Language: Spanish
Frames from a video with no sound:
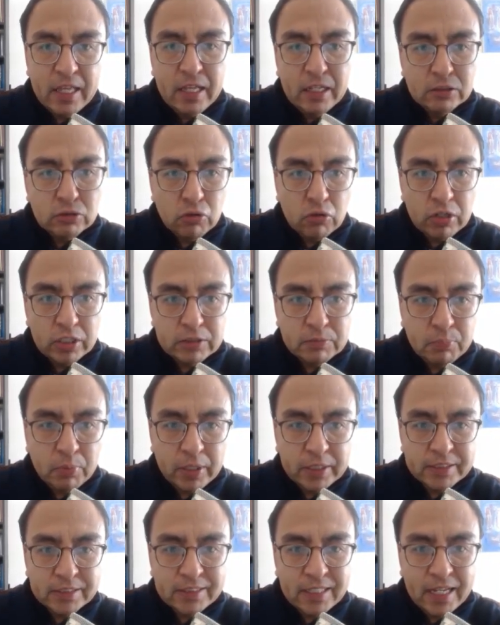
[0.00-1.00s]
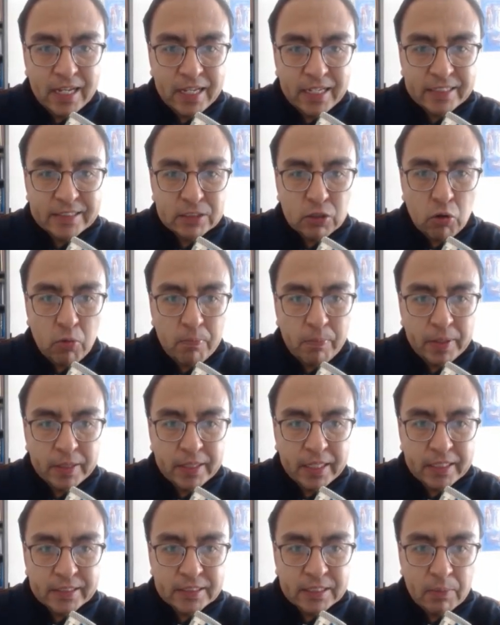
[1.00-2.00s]
Su respuesta es
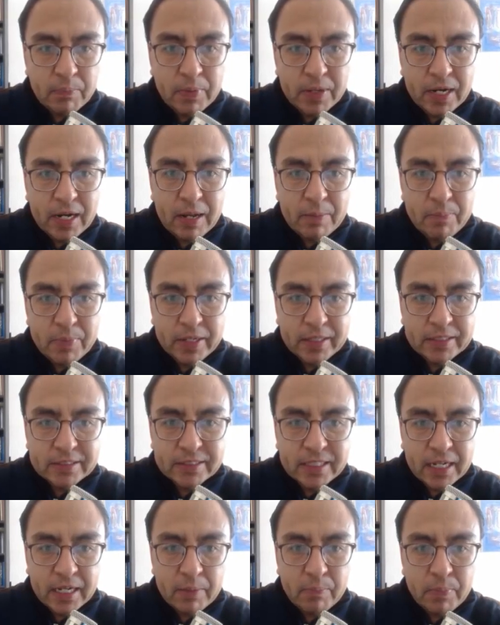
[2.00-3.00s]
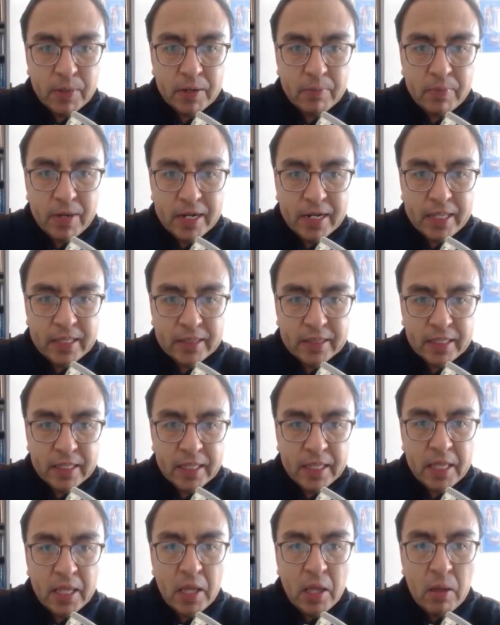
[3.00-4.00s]
competencia para el aprendizaje
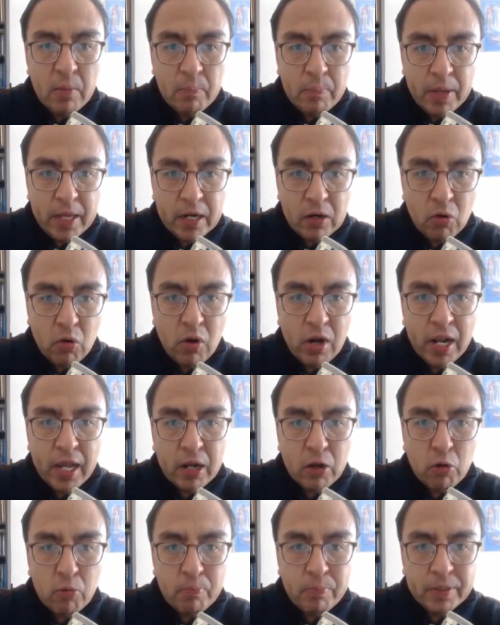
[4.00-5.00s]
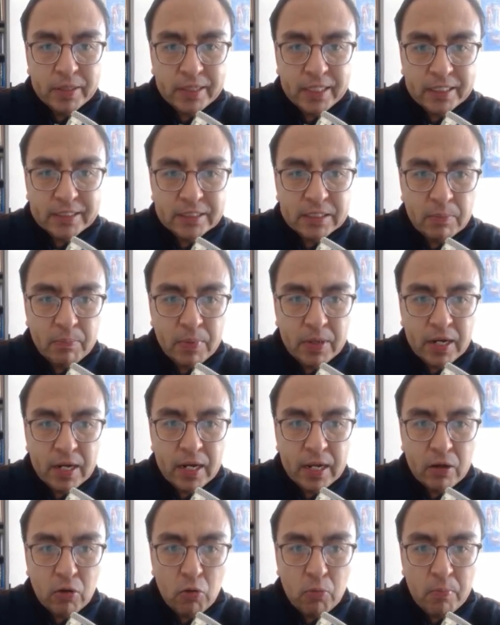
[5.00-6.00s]
permanente, pero la competencia para
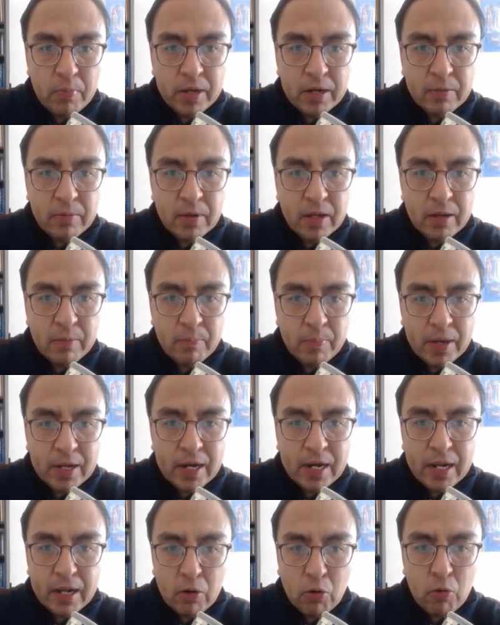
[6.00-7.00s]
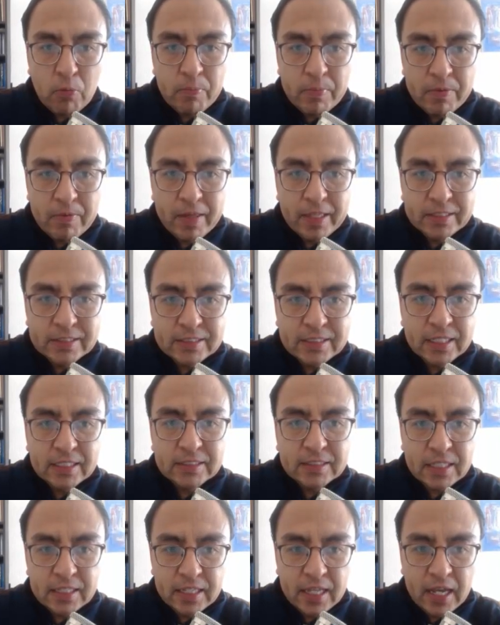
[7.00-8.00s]
la conver para la convivencia
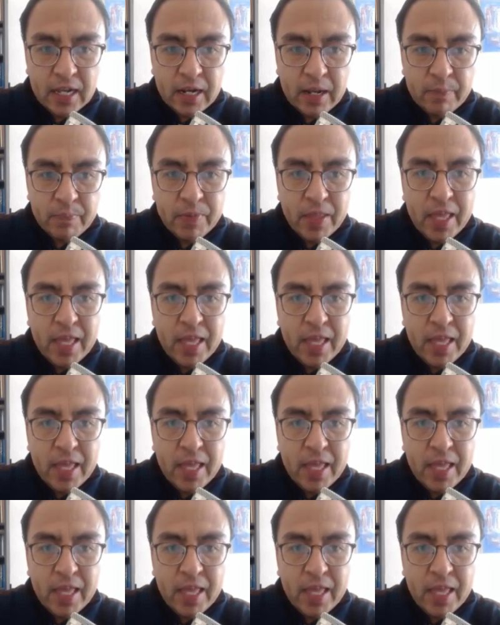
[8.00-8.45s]
señala.